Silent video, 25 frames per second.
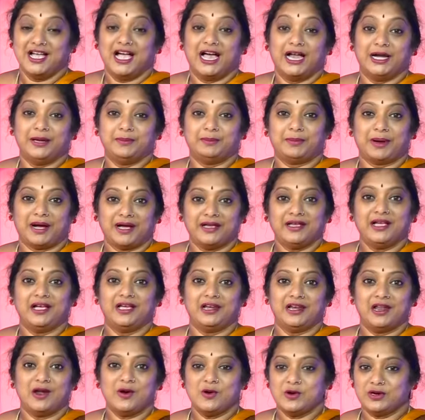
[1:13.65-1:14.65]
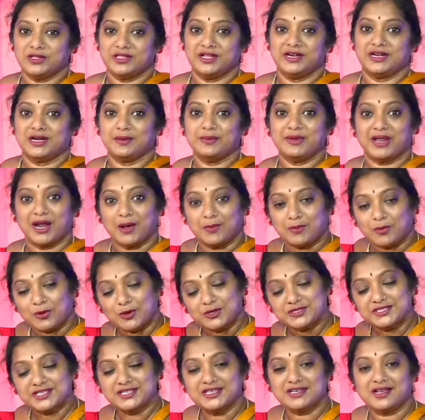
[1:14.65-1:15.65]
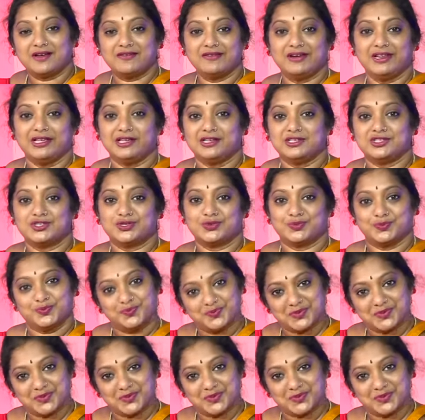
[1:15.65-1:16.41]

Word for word: అండ్ పాయ ఎలా ఉంటుందంటే మీరు ఆ బోన్స్ నవ్వలేయచ్చు